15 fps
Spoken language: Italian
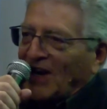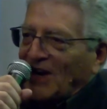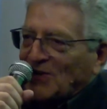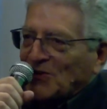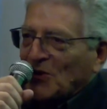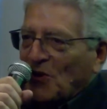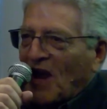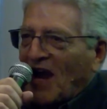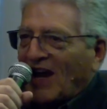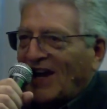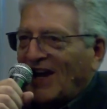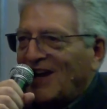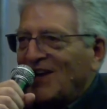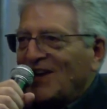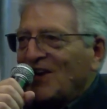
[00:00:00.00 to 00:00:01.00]

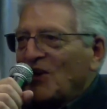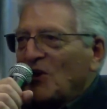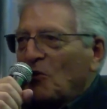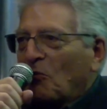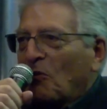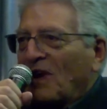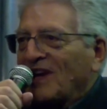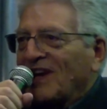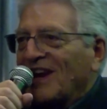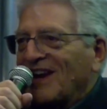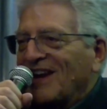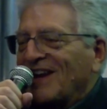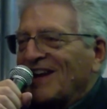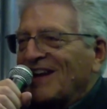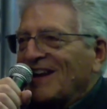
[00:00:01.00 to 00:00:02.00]
nazionale,
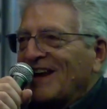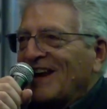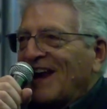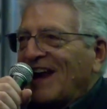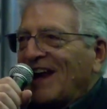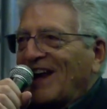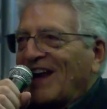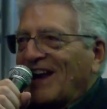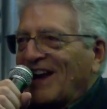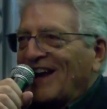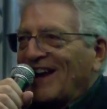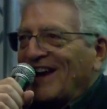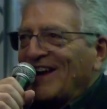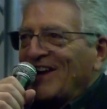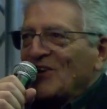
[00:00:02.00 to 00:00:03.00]
quindi
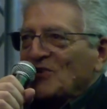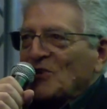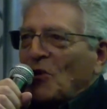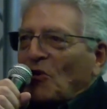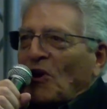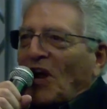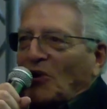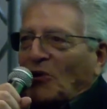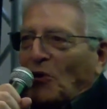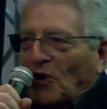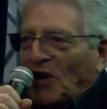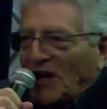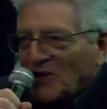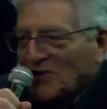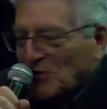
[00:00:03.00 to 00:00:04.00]
il, sono nato
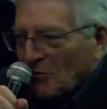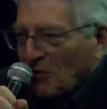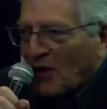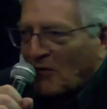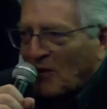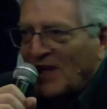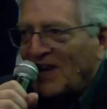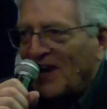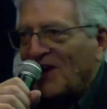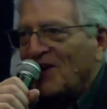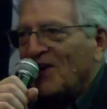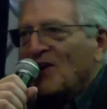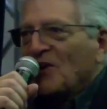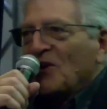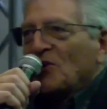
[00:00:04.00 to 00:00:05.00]
lì, insomma, quindi
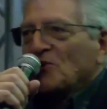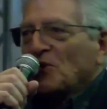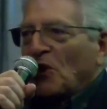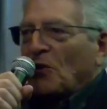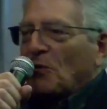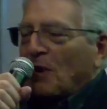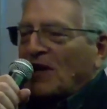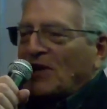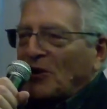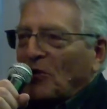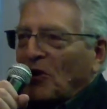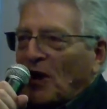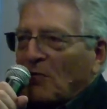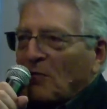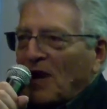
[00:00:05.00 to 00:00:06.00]
sono
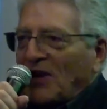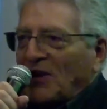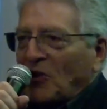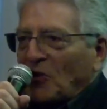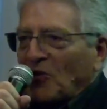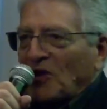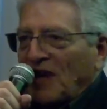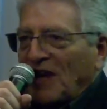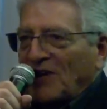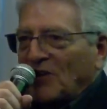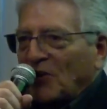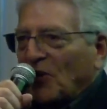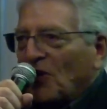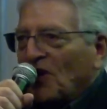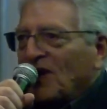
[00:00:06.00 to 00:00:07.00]
particolarmente
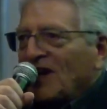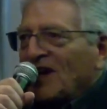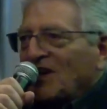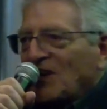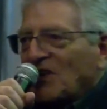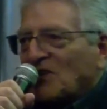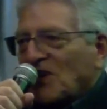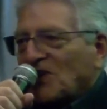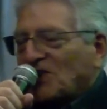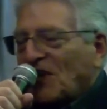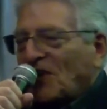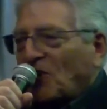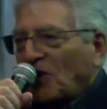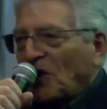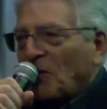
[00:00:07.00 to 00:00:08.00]
contento di essere
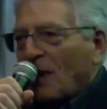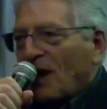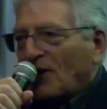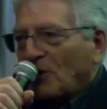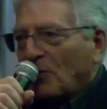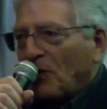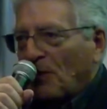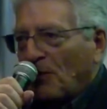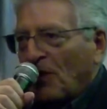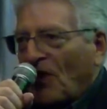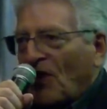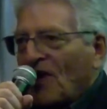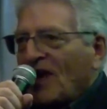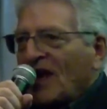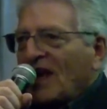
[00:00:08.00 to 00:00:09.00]
stato chiamato proprio
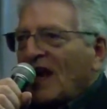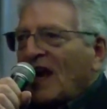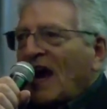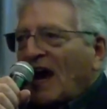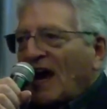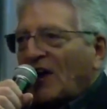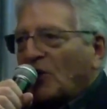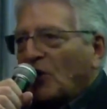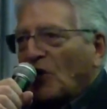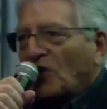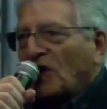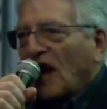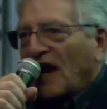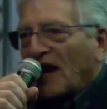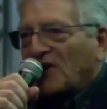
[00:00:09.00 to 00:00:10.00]
a
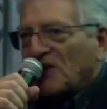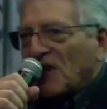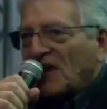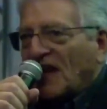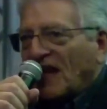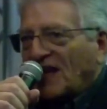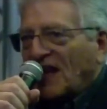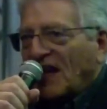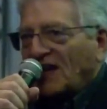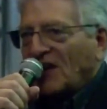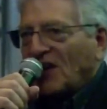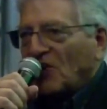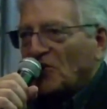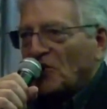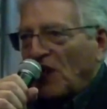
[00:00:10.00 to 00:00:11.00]
ricordare i 70 anni
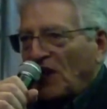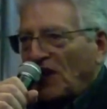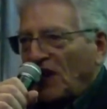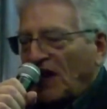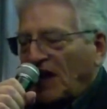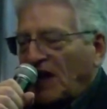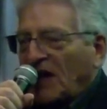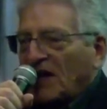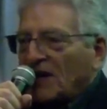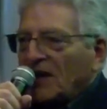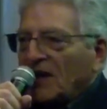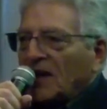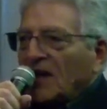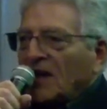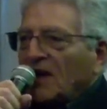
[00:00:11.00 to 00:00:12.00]
della Cineteca,
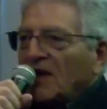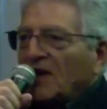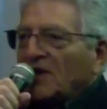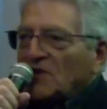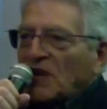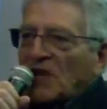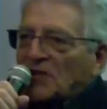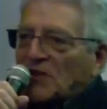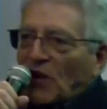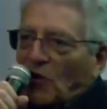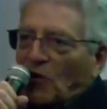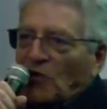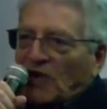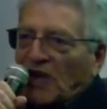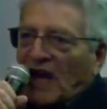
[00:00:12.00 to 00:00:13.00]
senza
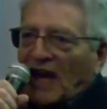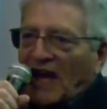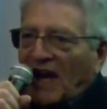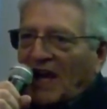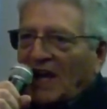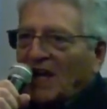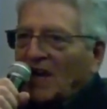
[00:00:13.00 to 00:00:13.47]
contare